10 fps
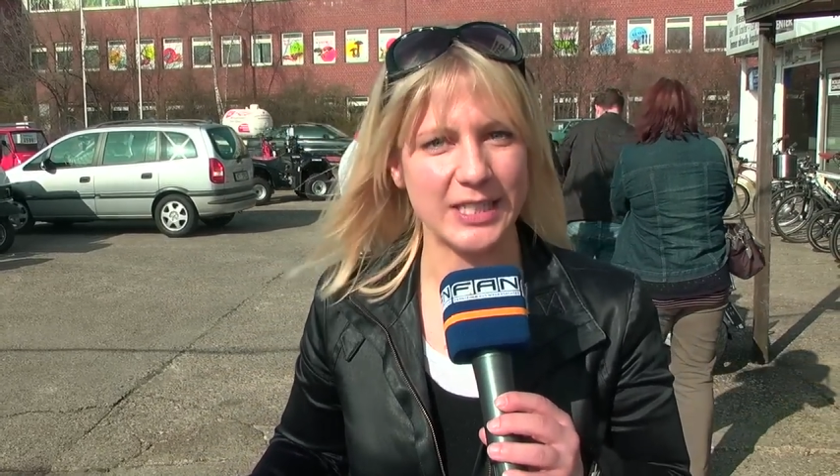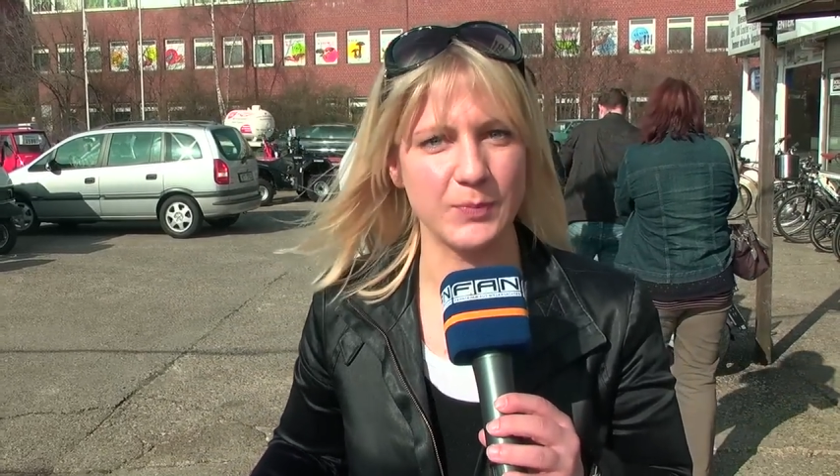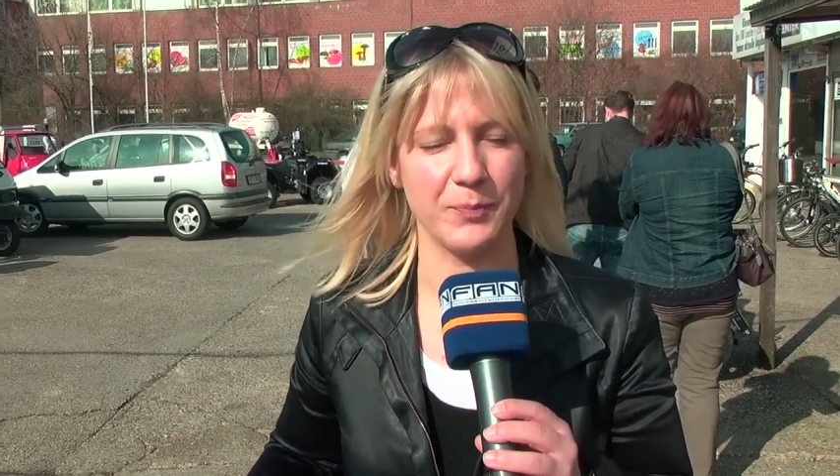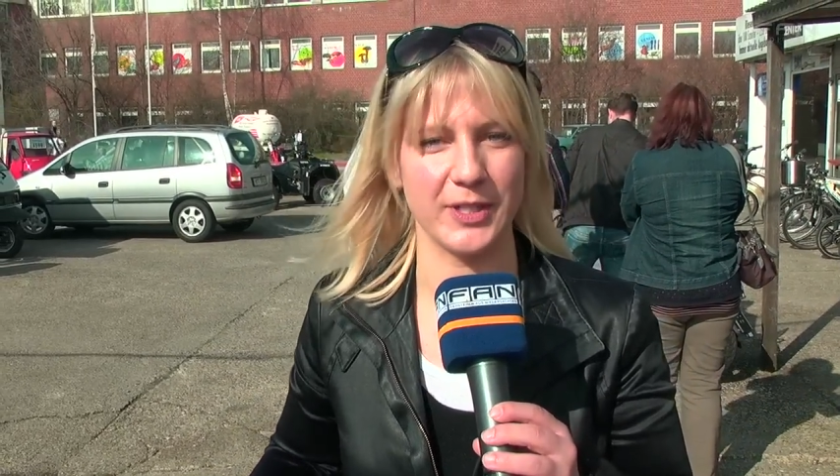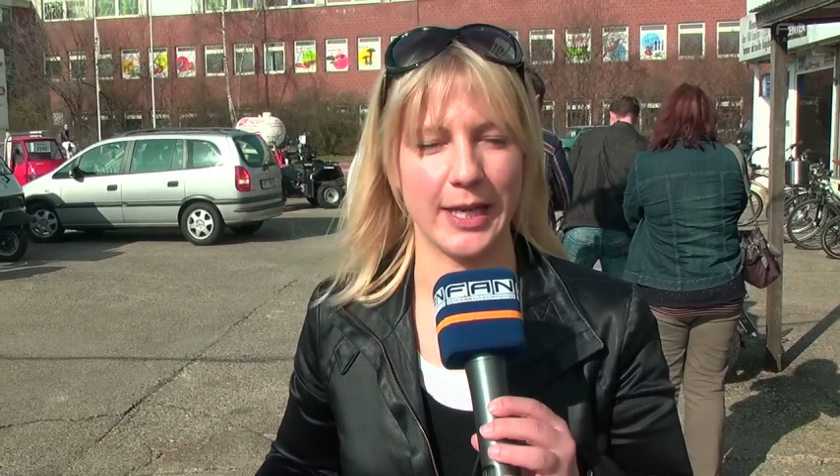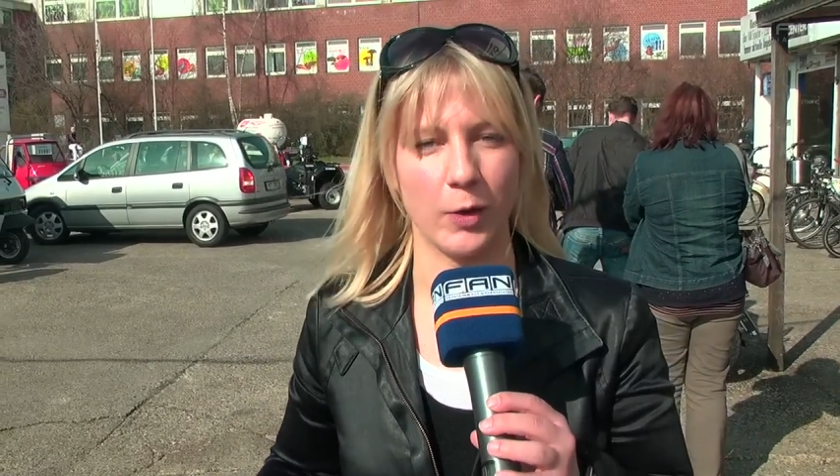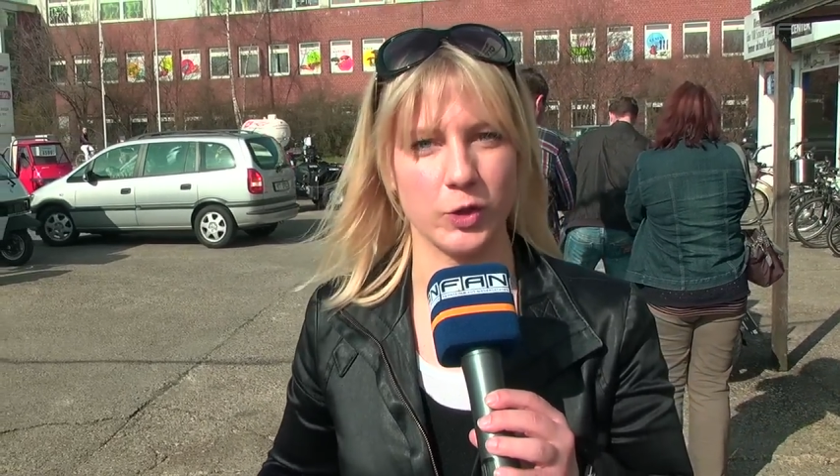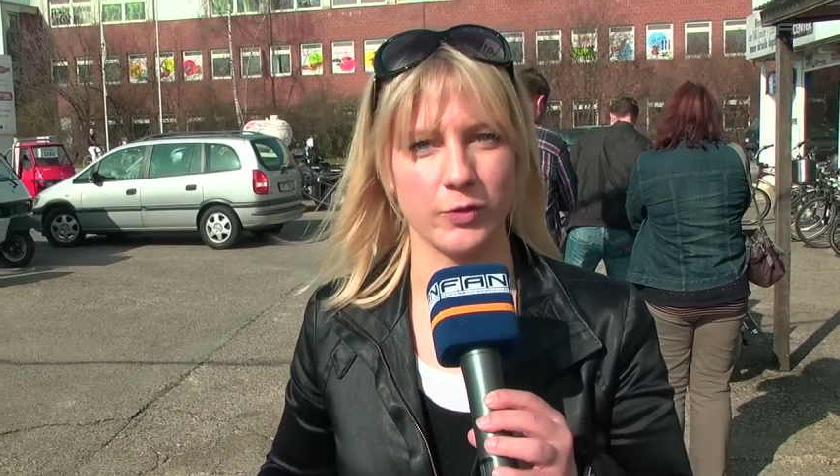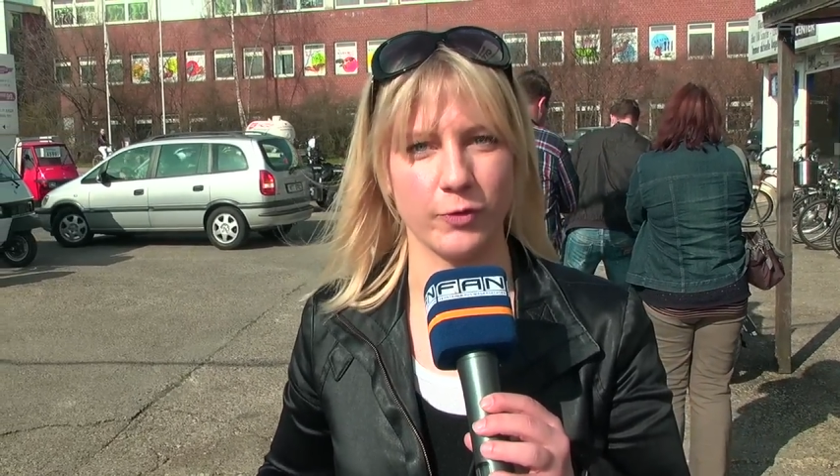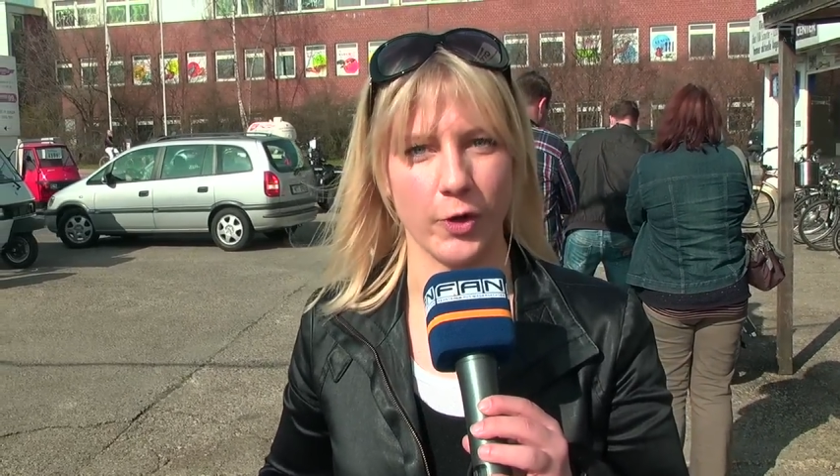jetzt mit mir
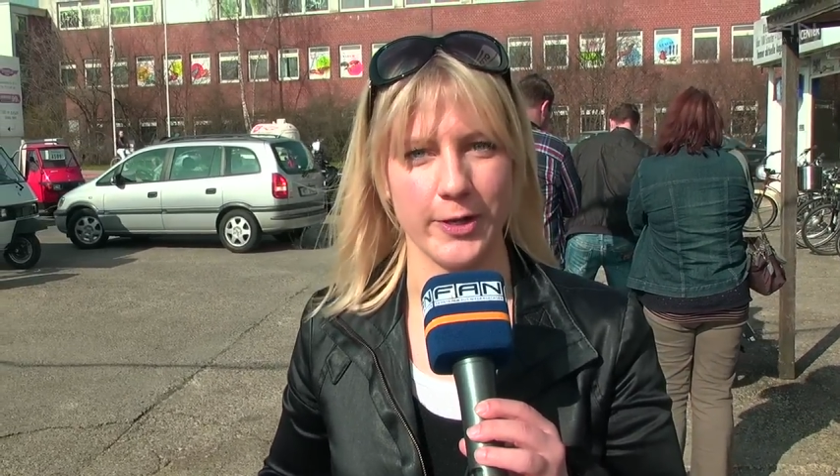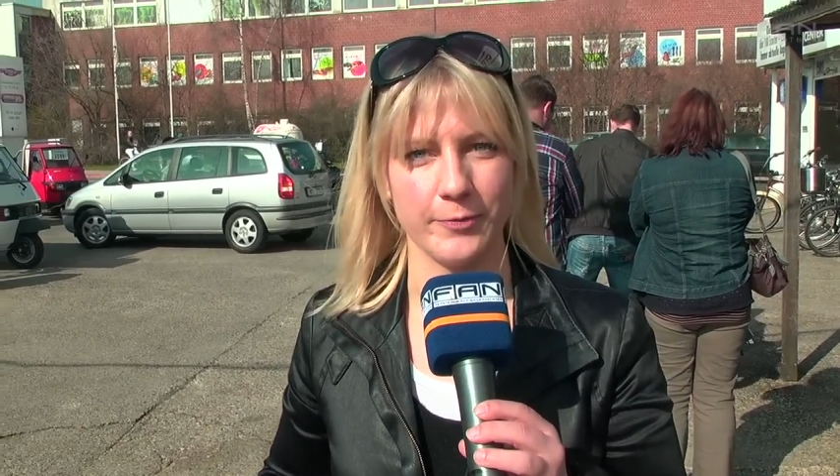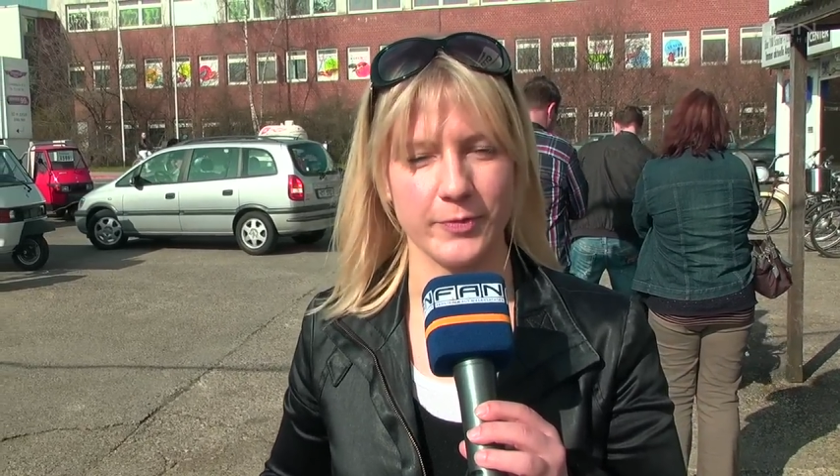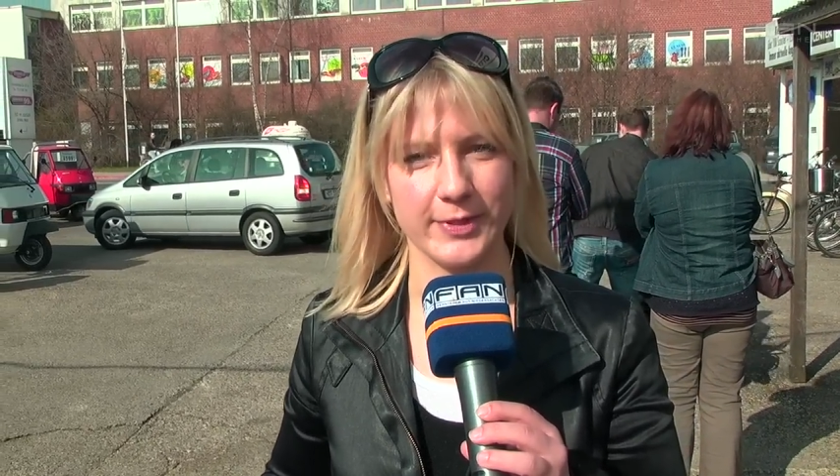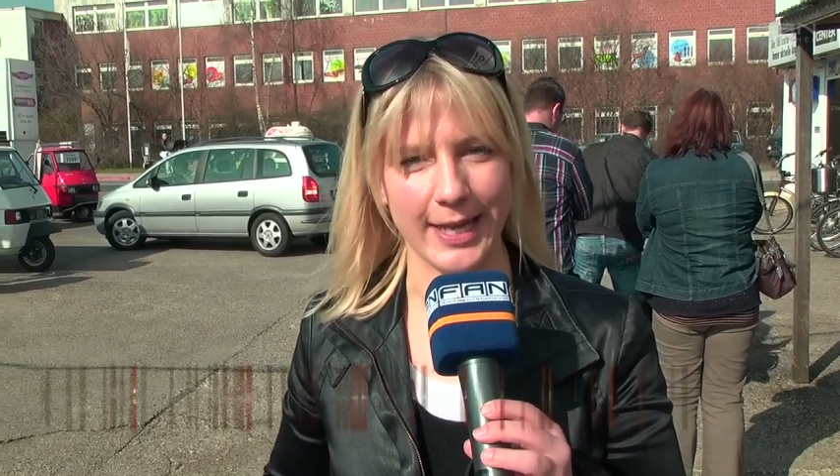tauschen wollen,